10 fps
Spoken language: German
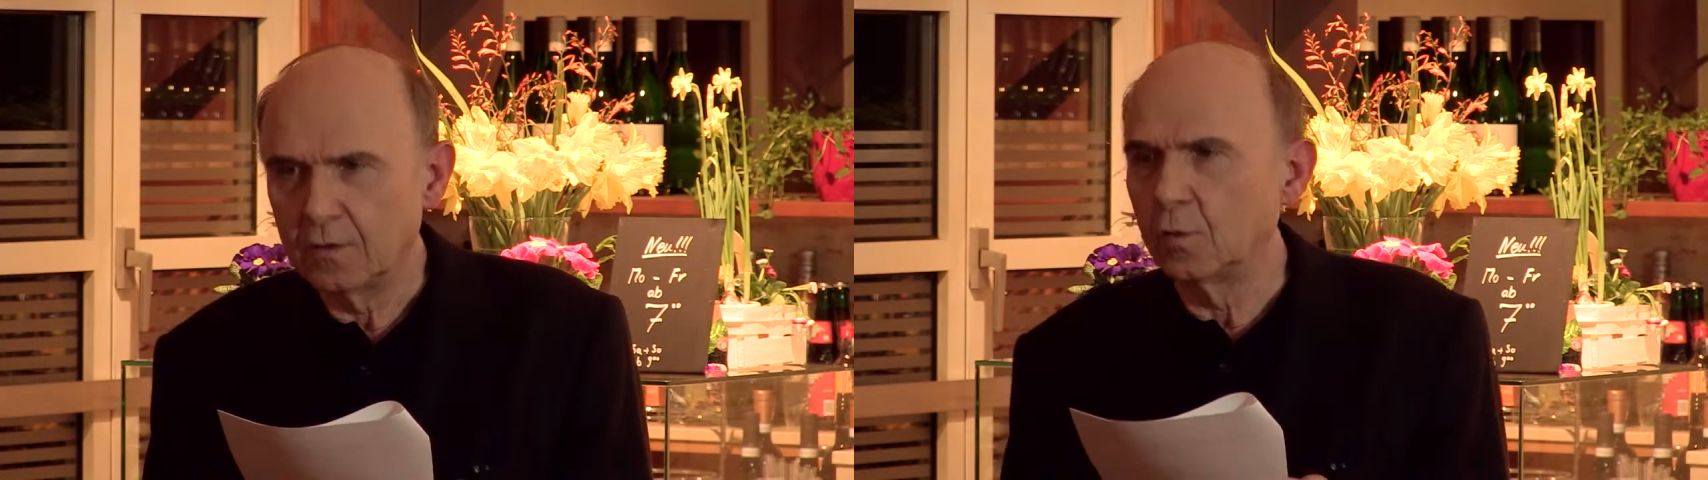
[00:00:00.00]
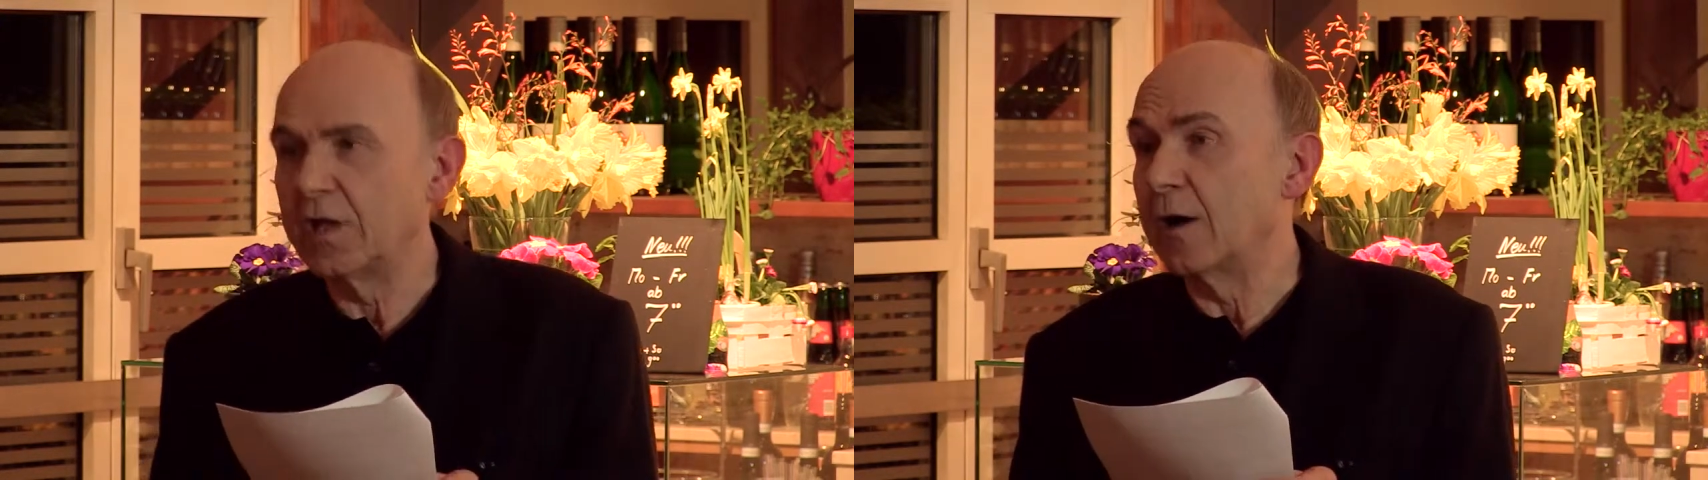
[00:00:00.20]

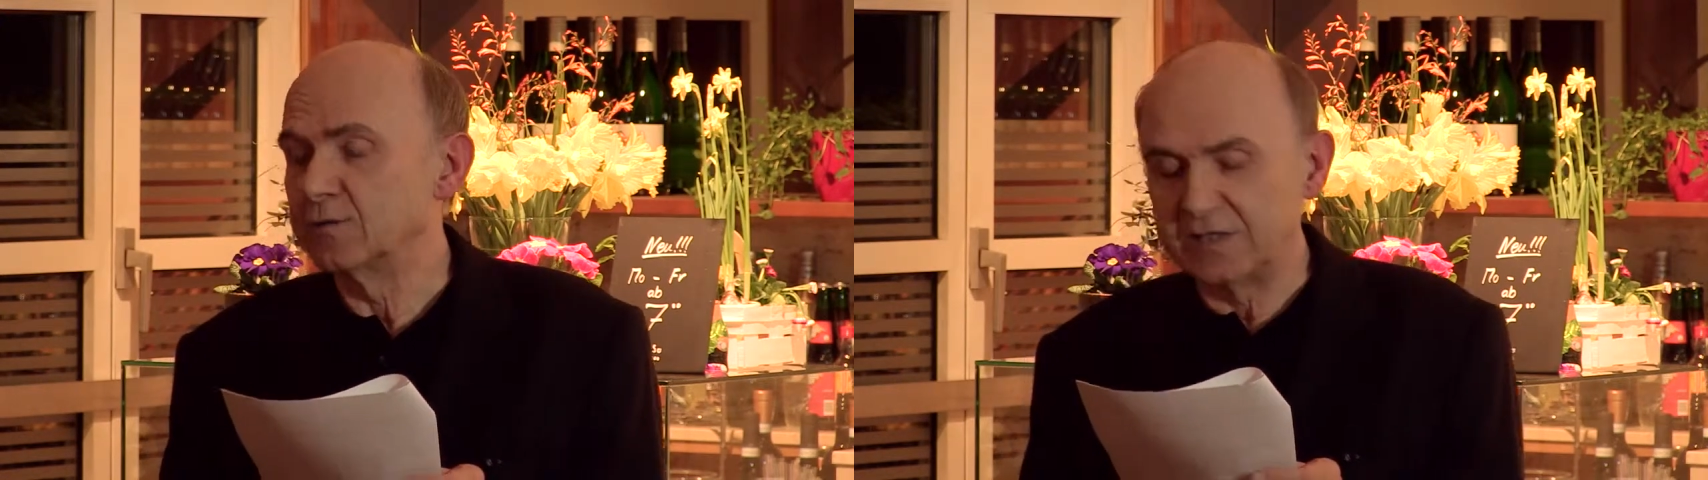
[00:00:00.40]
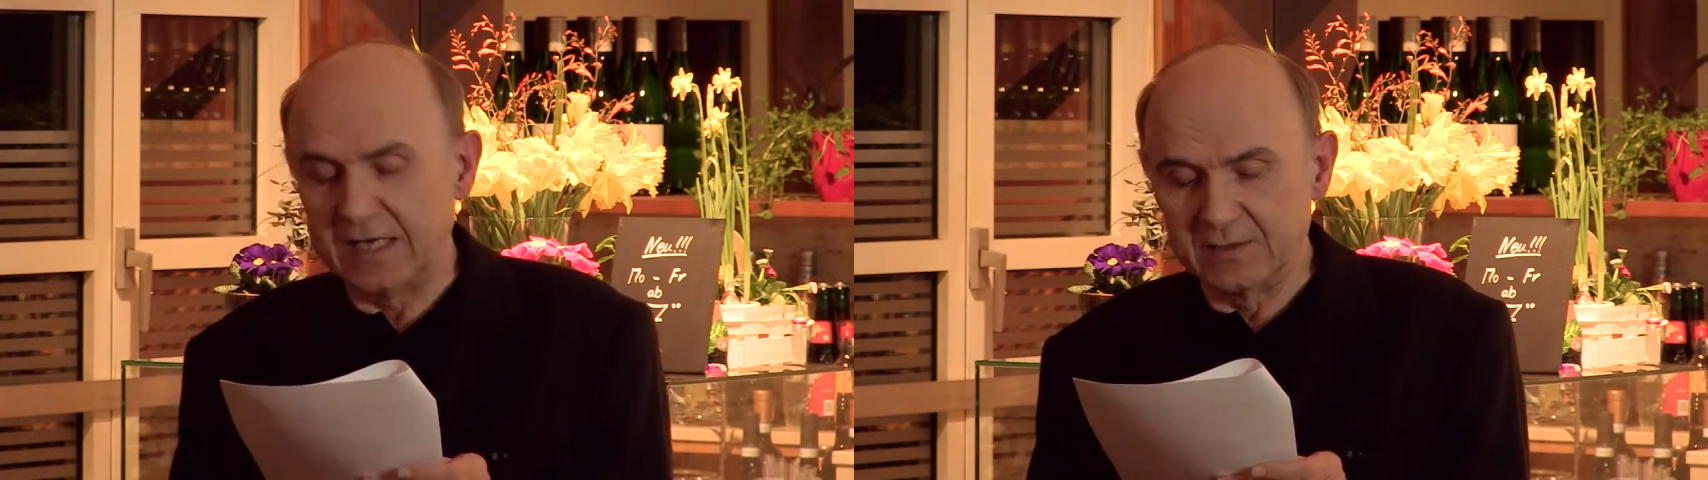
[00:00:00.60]
oder
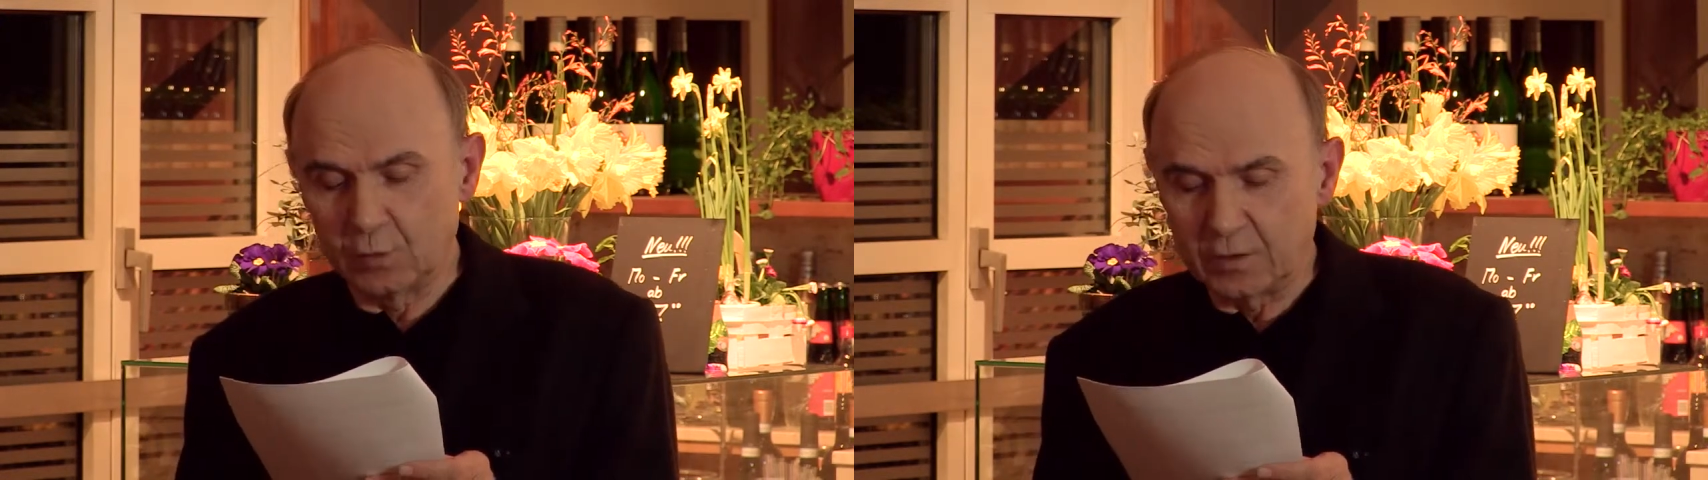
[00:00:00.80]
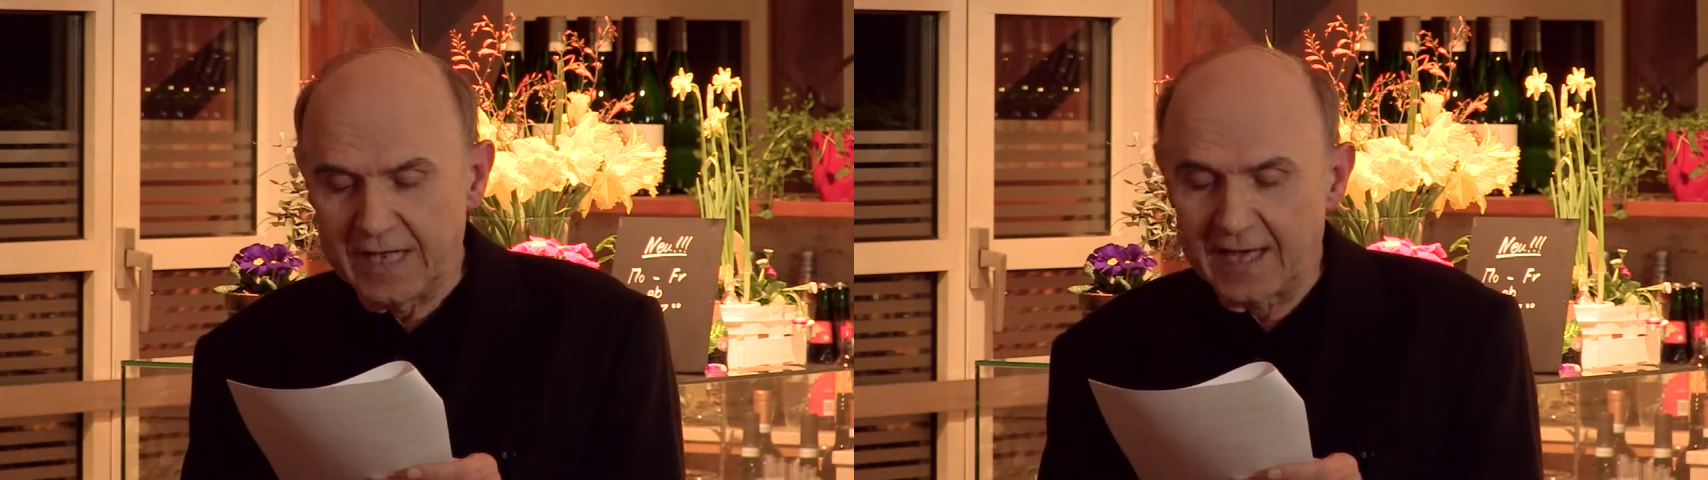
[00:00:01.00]
aus
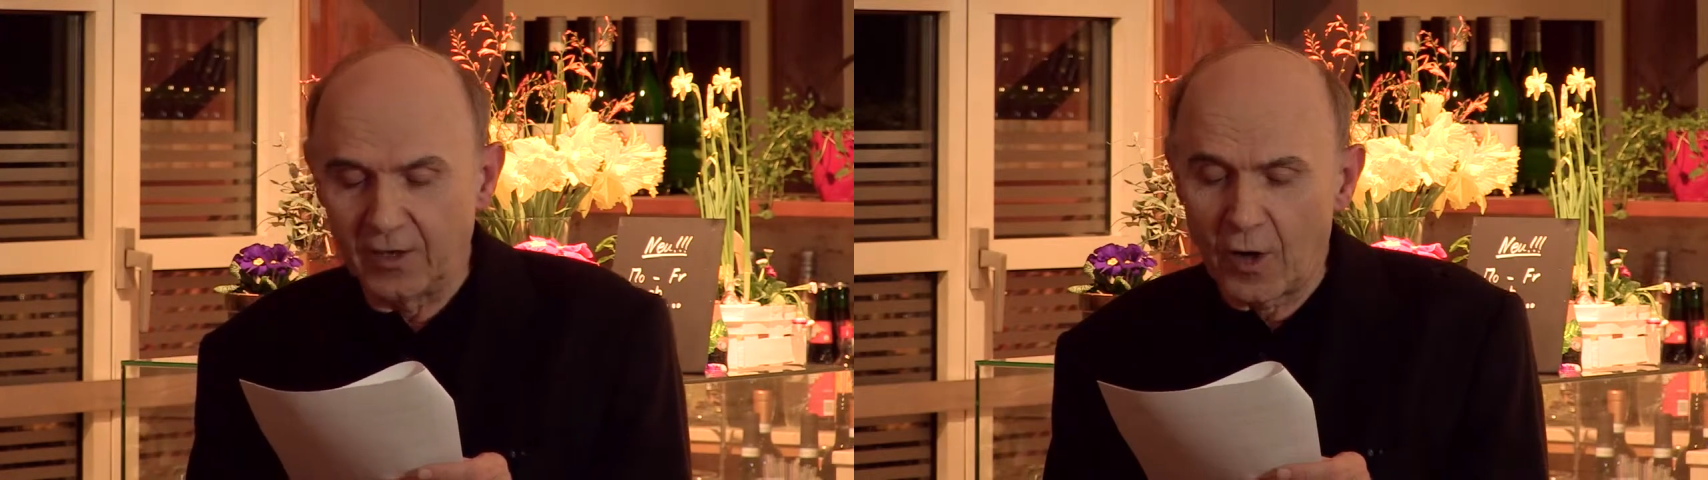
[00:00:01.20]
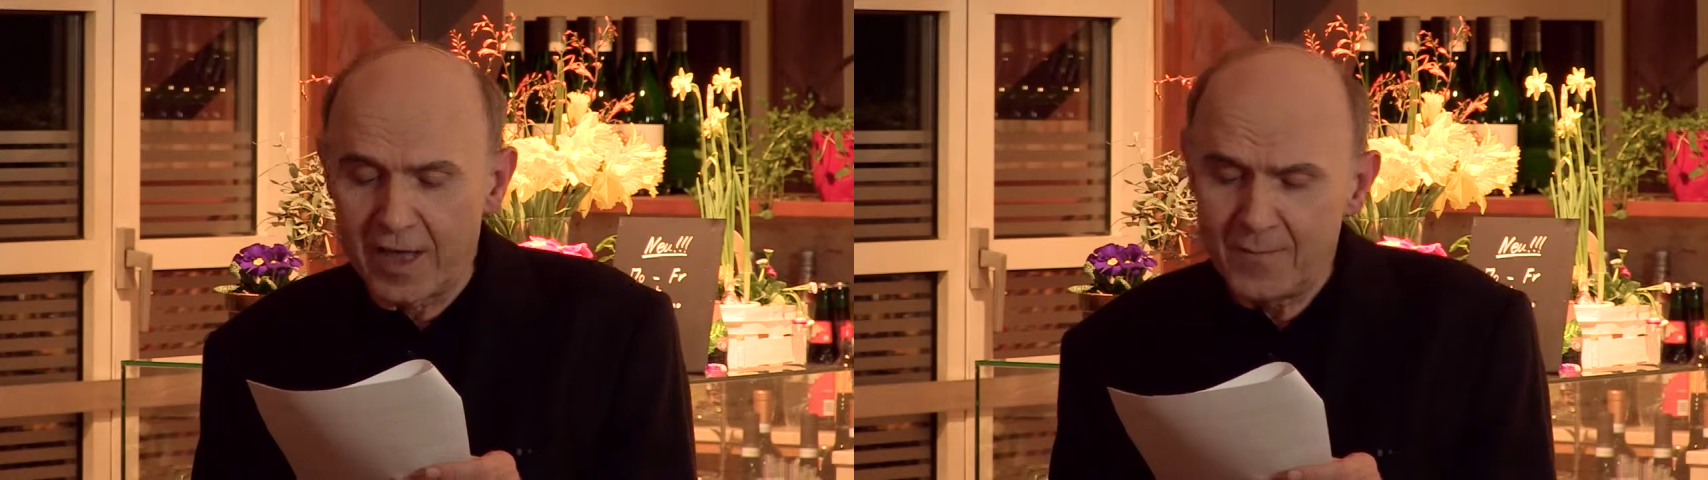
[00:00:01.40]
Sehnsucht nach
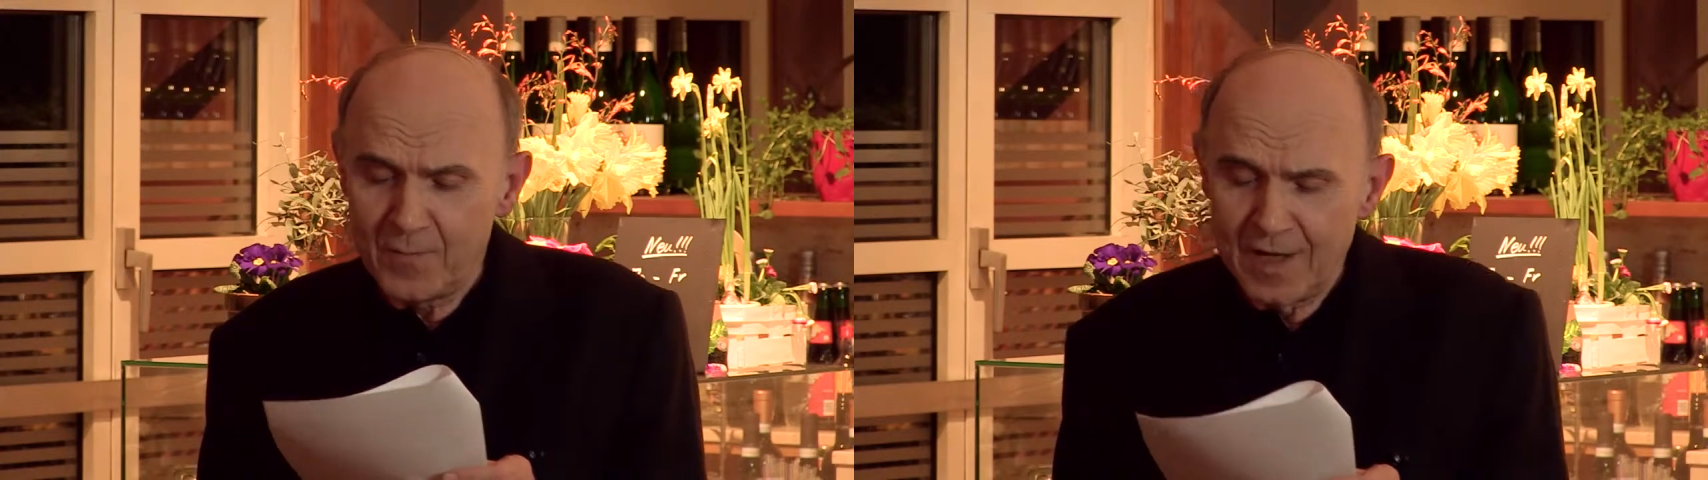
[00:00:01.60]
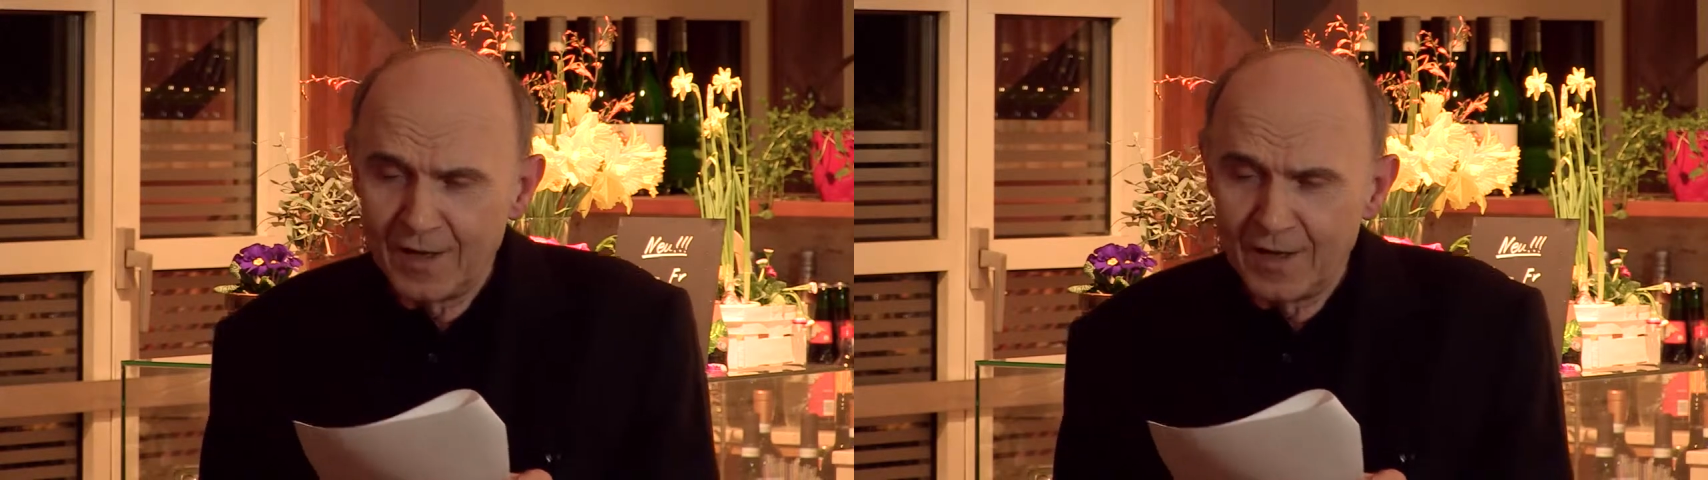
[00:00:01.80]
Neuem,